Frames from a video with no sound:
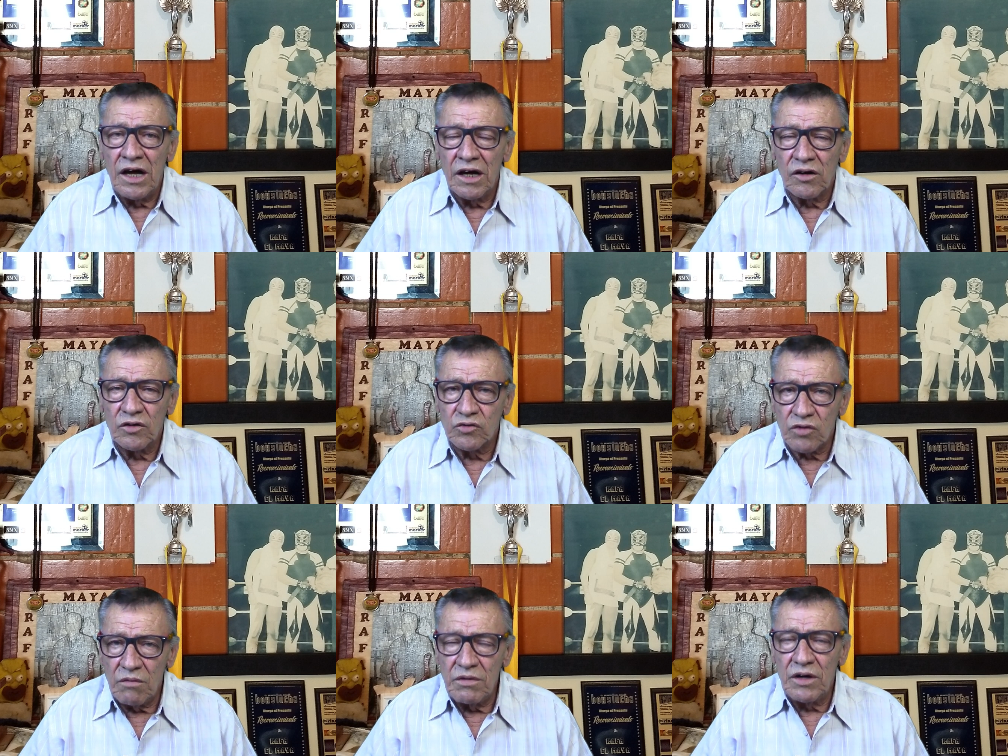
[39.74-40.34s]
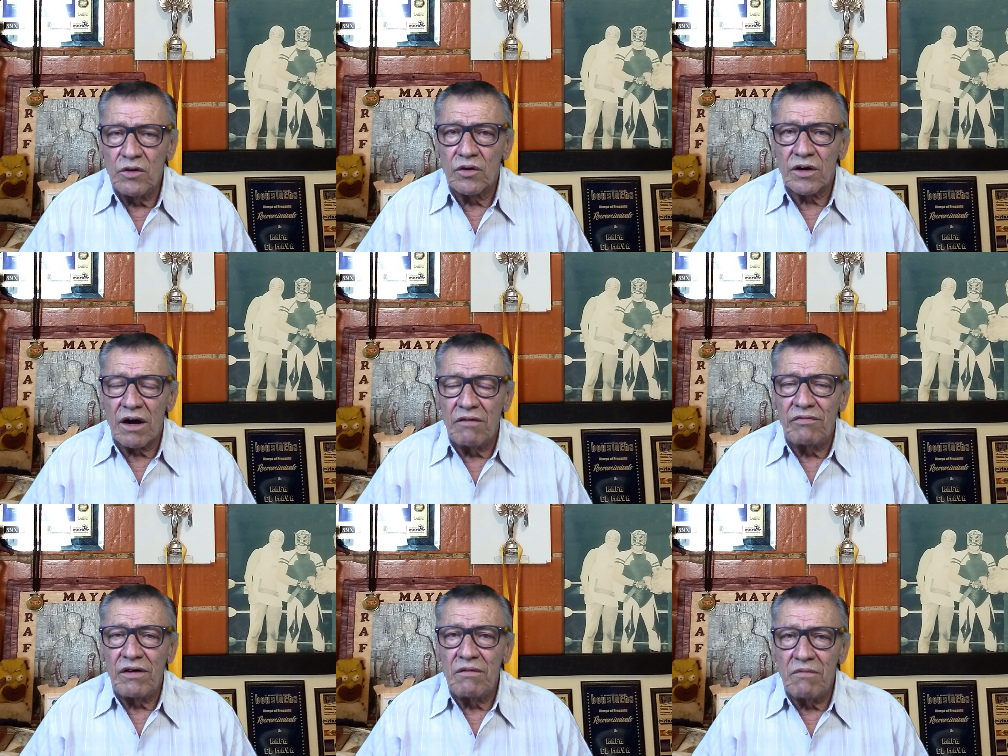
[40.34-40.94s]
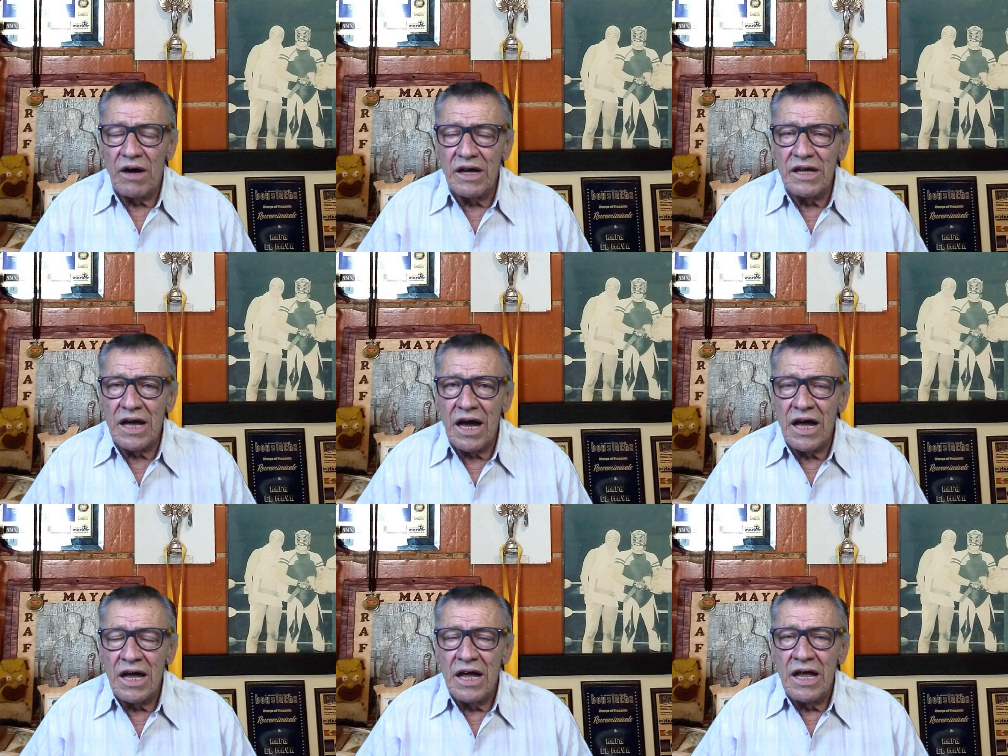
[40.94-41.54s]
con su amigo Rafael
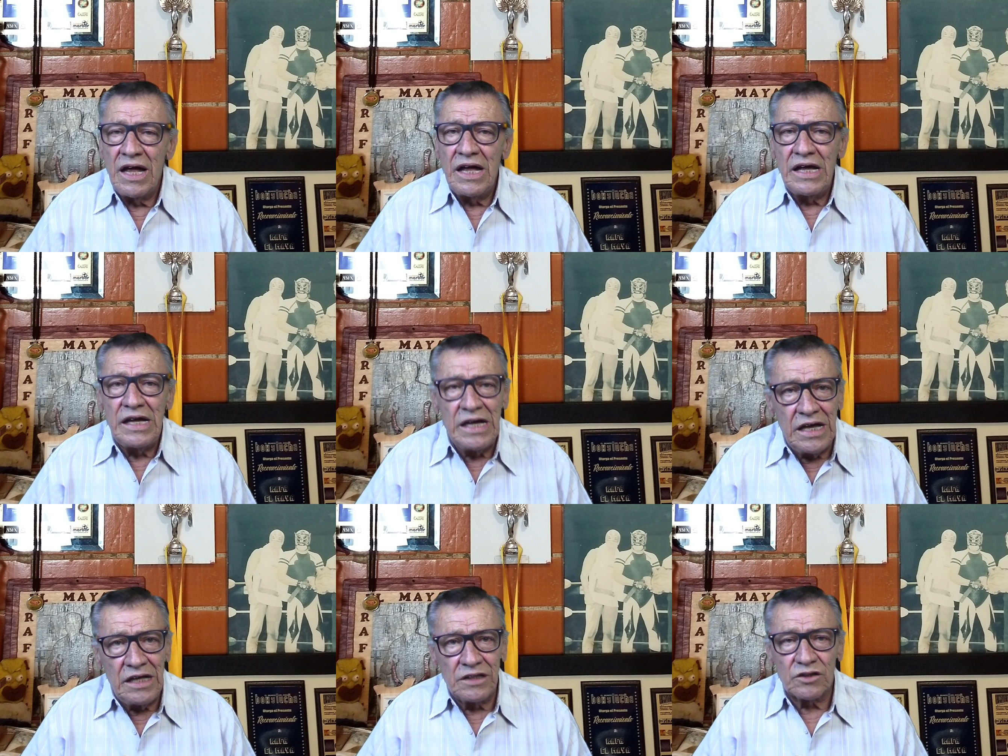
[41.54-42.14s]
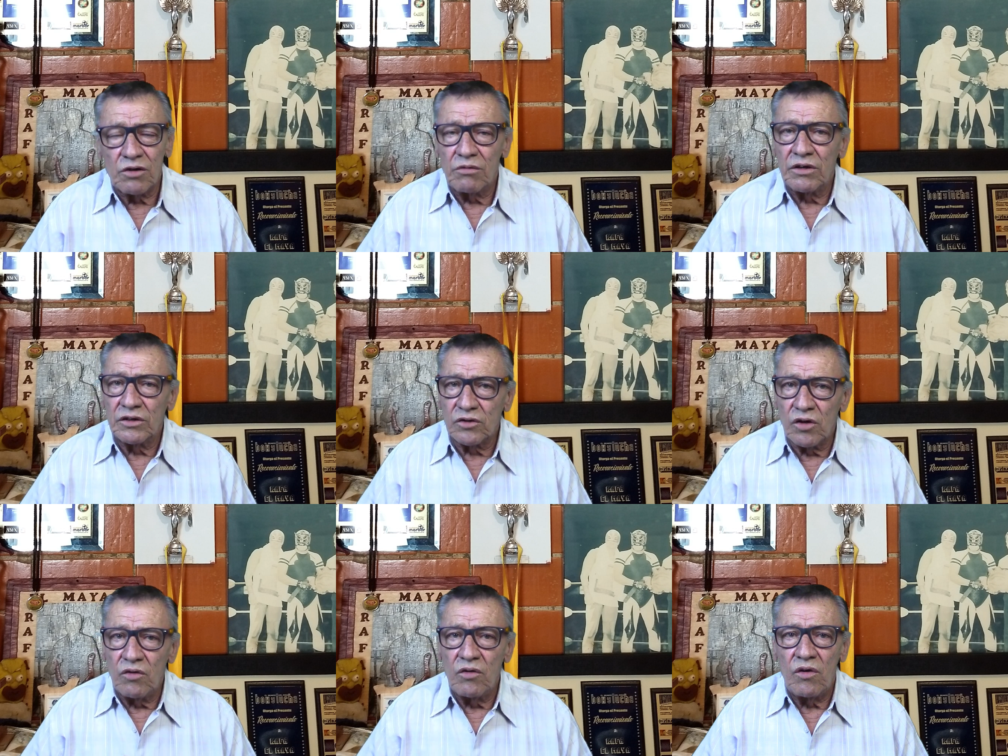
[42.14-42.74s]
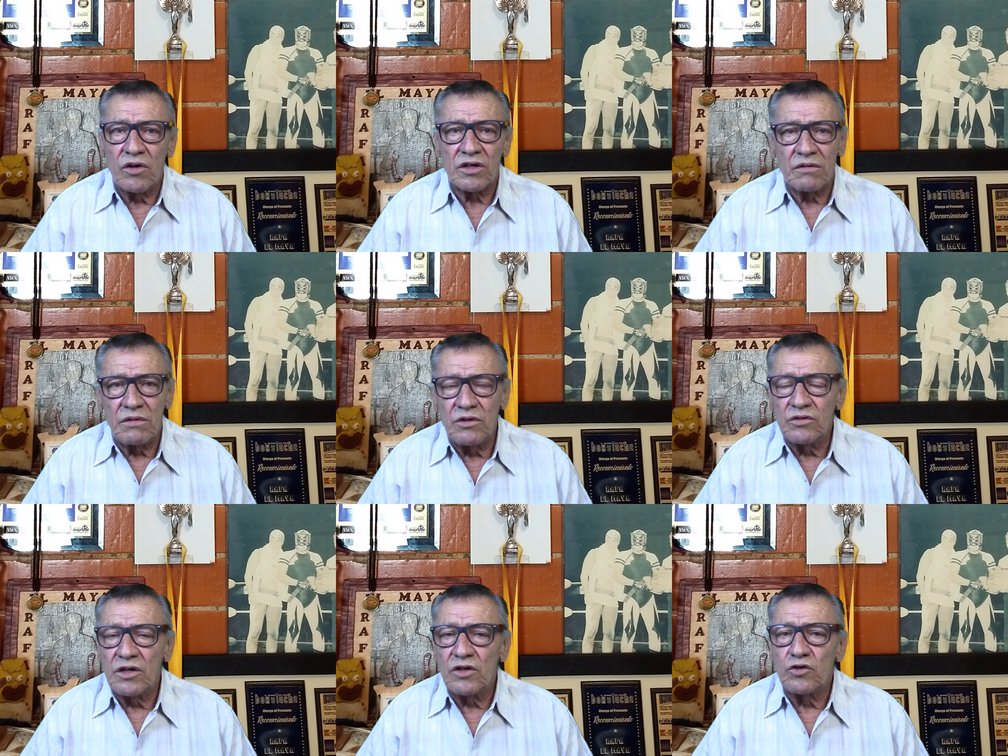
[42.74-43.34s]
Maya y sobre todo los
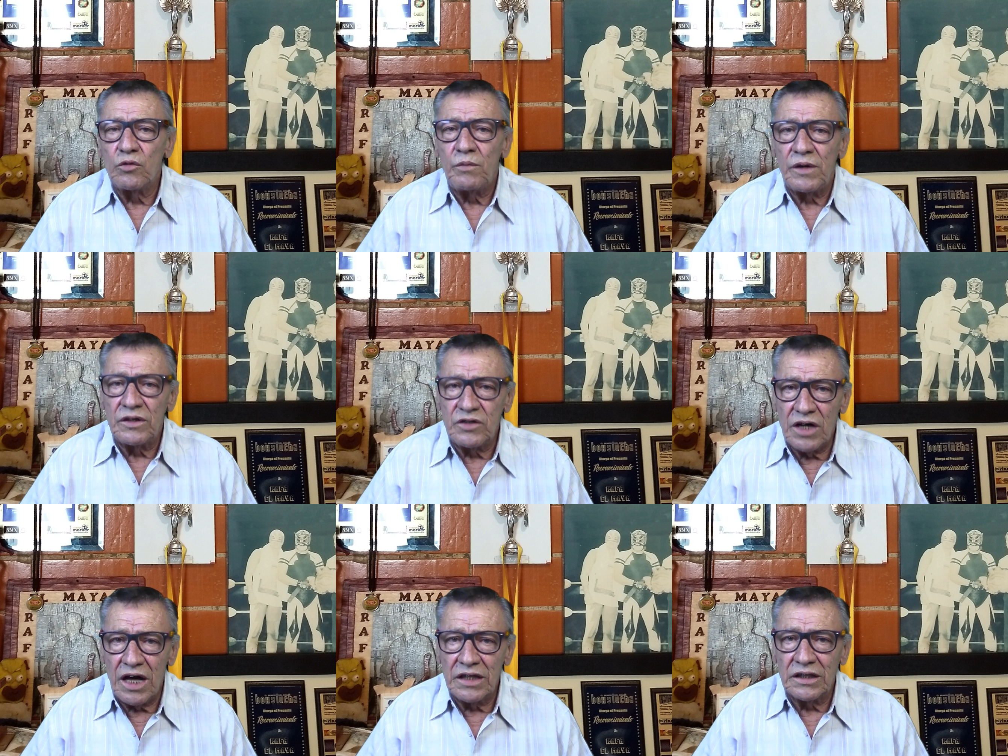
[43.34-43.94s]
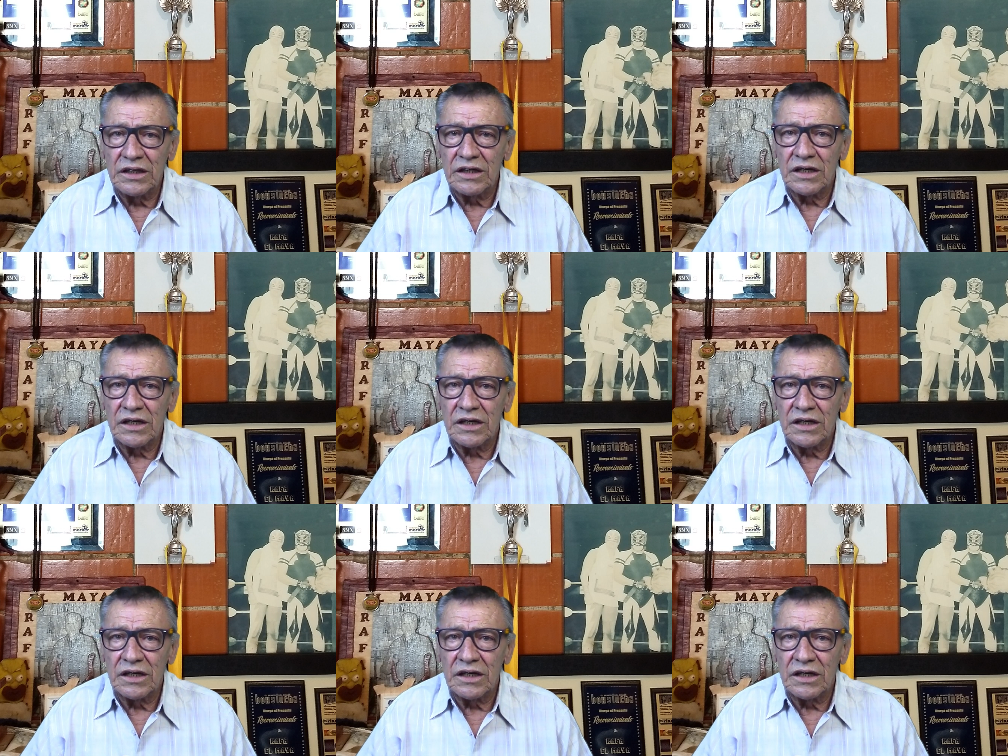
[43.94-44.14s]
amigos del Super Chat